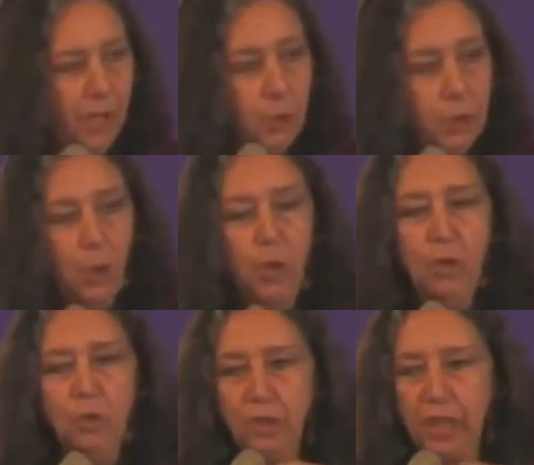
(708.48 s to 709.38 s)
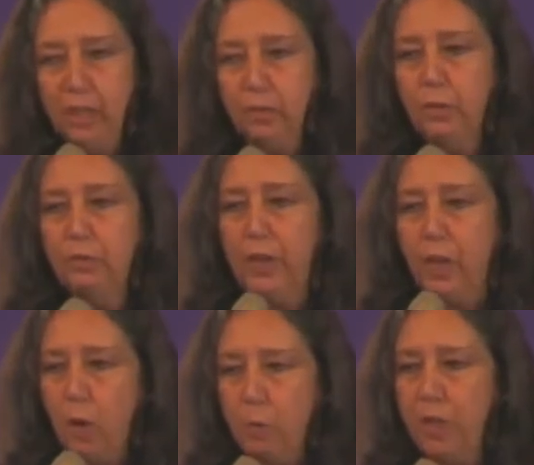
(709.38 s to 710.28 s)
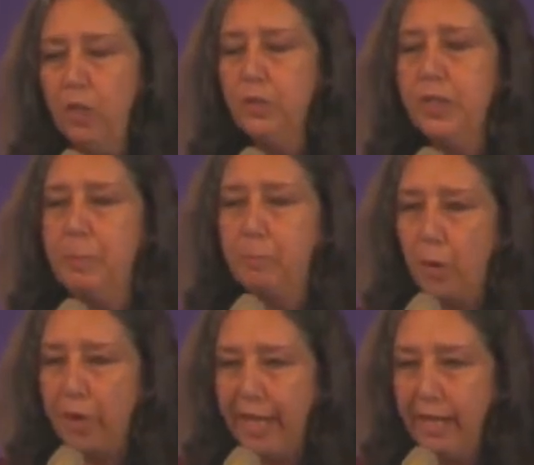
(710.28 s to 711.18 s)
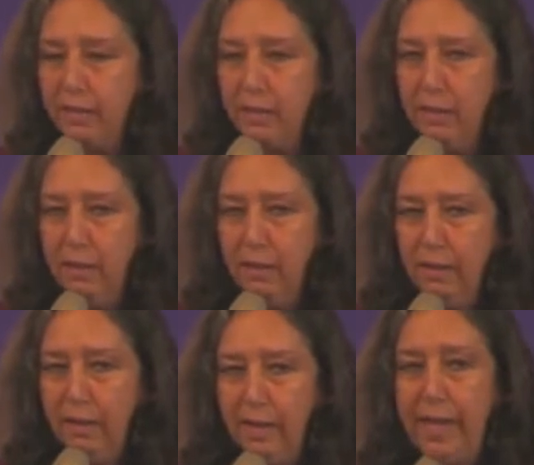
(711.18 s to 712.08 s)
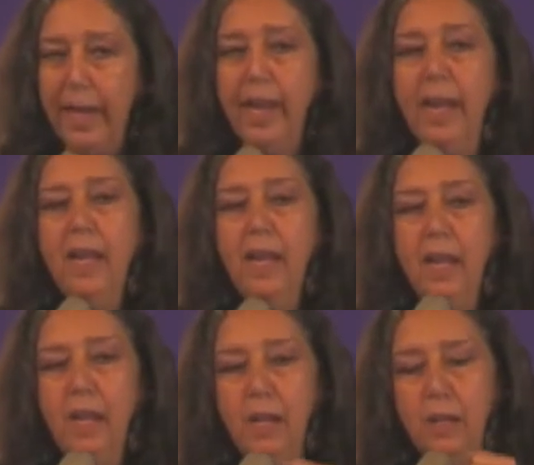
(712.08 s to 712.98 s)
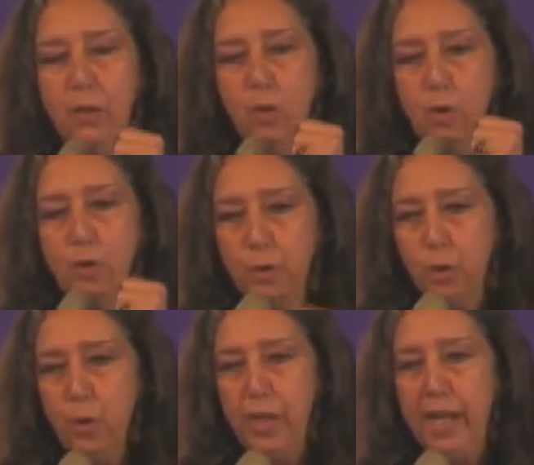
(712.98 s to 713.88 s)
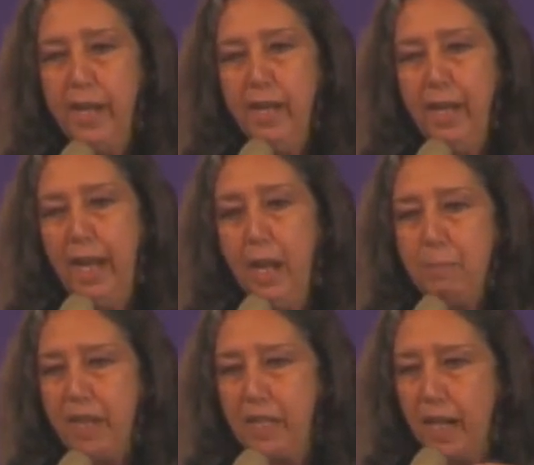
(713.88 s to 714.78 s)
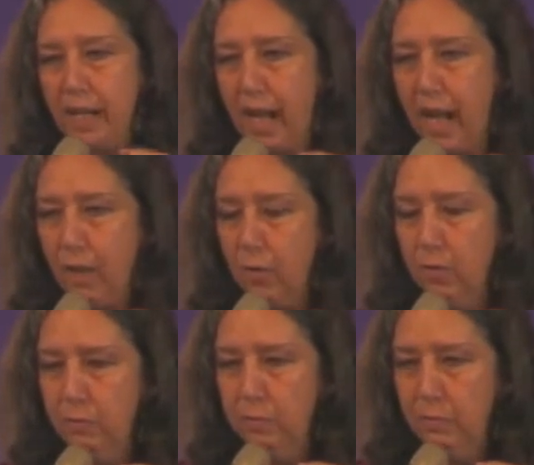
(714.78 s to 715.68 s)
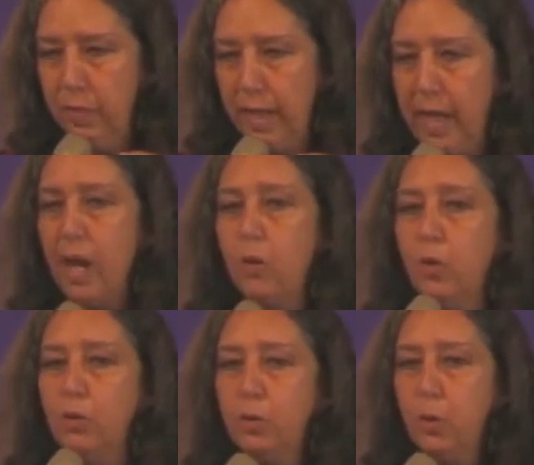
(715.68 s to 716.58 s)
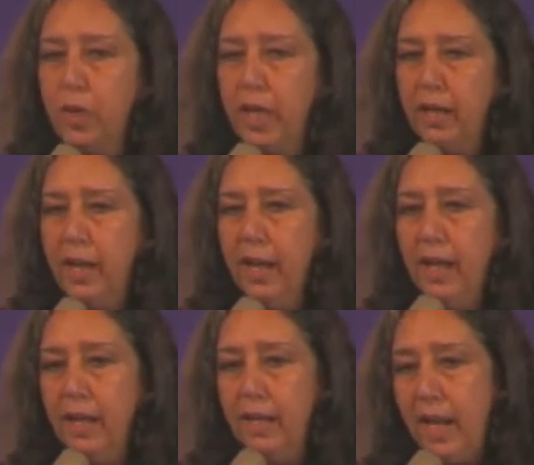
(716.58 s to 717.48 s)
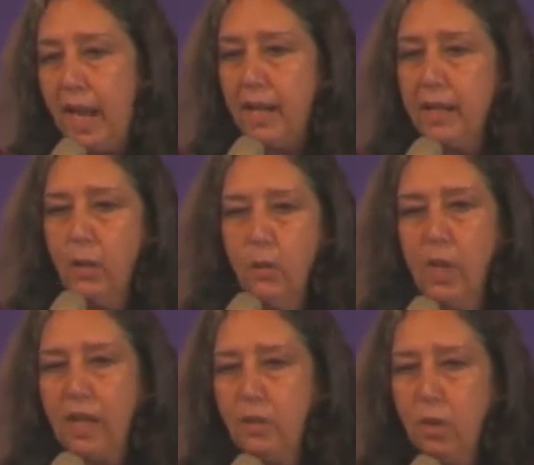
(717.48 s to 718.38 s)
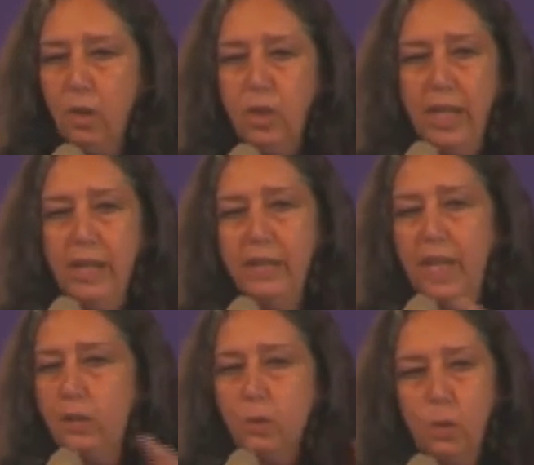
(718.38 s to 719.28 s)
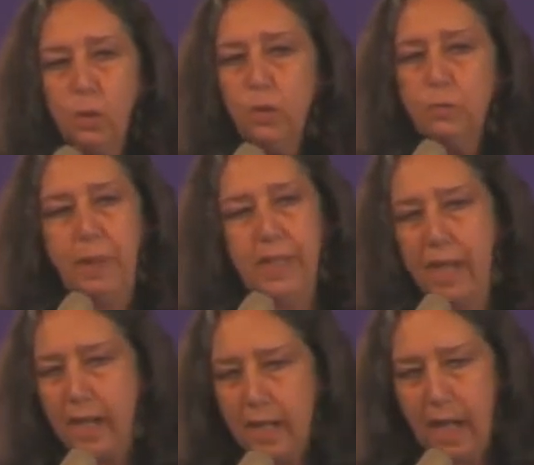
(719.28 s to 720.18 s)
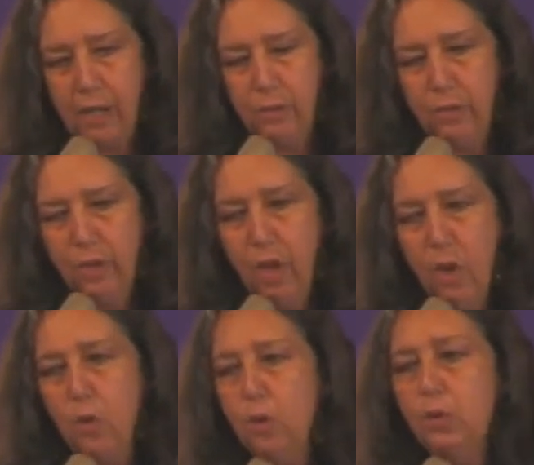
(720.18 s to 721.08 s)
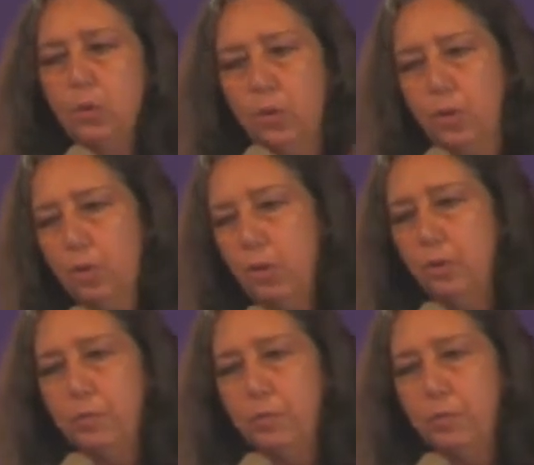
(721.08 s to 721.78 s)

Todos esos fenómenos de poder que construye el patriarcado y que construyen la articulación de todos los patriarcados con todos los